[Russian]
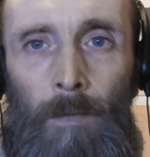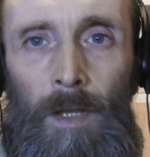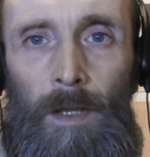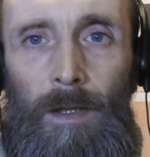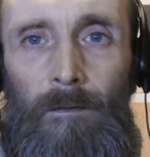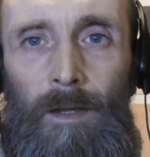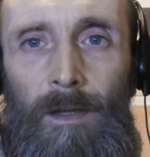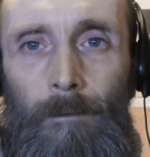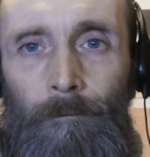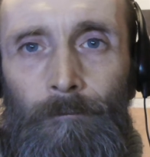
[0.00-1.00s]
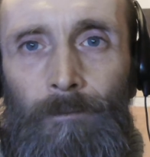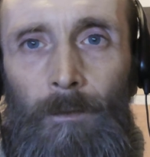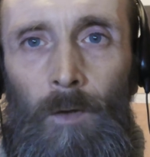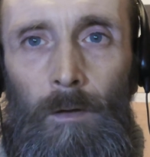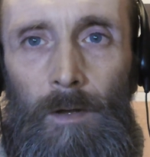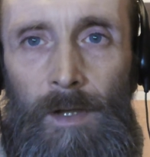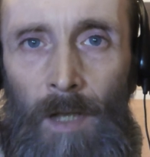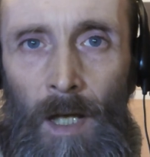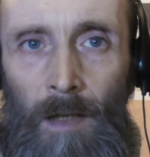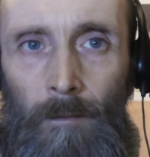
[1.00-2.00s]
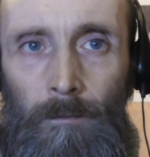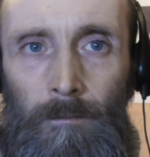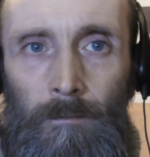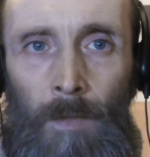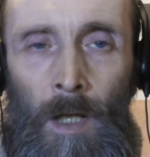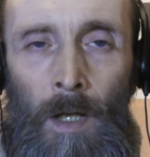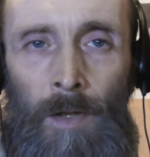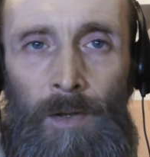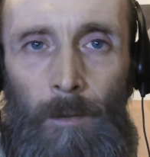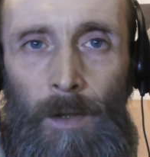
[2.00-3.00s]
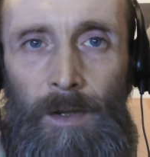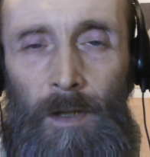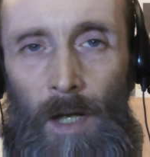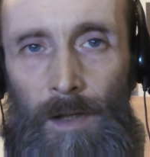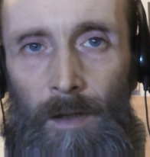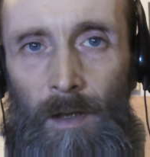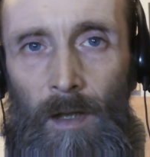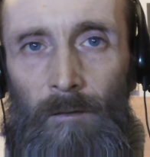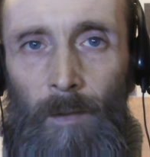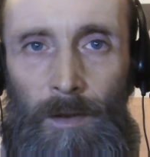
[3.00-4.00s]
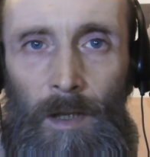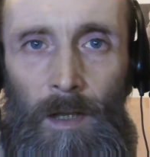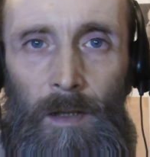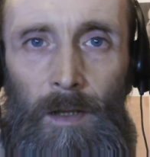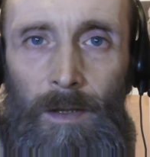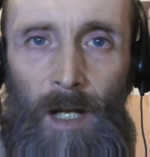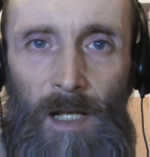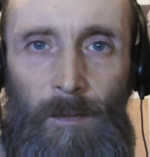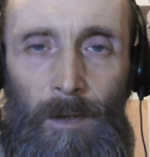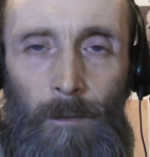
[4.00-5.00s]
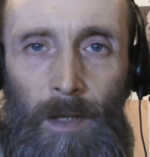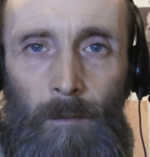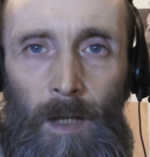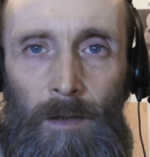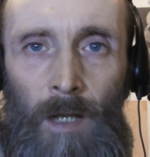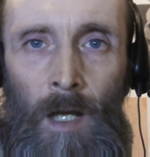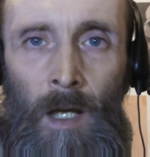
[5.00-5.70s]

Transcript: Мы не видим, но знаем, что почти каждый день в Бендерах и Тирасполе погибает